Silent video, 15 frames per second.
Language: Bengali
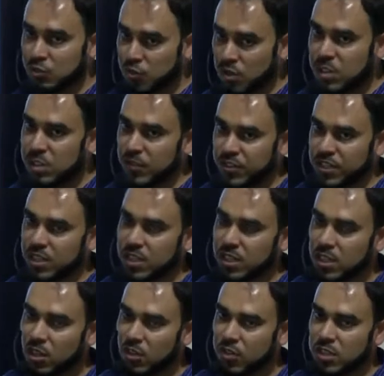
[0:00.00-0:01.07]
ইনসুলিন যে পেশেন্টকে
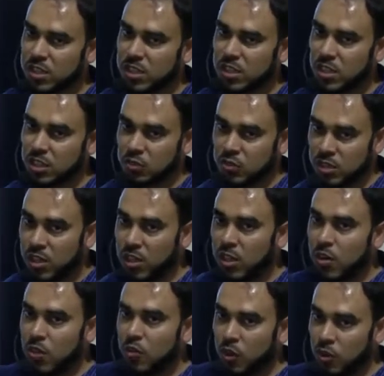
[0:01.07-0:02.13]
দেওয়া হচ্ছে সেটা যদি
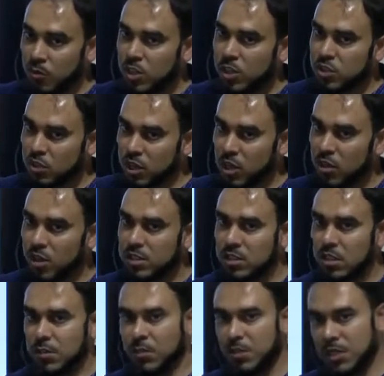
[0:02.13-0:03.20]
কনভেনশনাল হয়
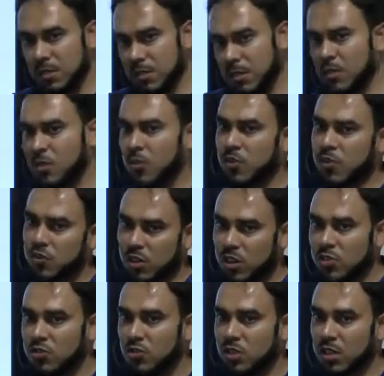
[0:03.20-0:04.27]
যেটা আমরা ম্যাক্সিমামই কনভেনশনাল
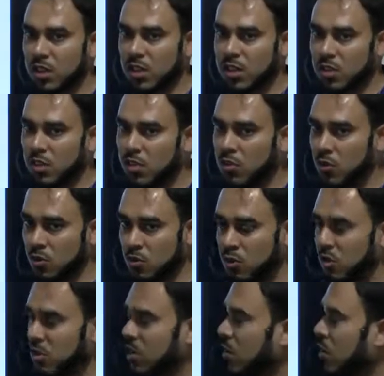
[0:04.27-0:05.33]
ইউজ করে থাকি কারণ এটা
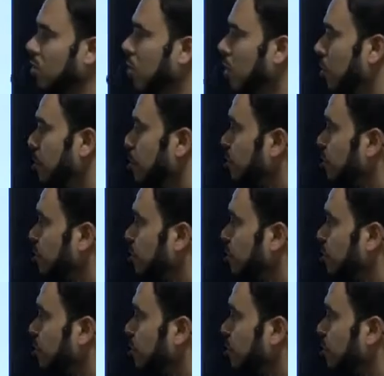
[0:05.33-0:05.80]
কষ্টটা অনেক কম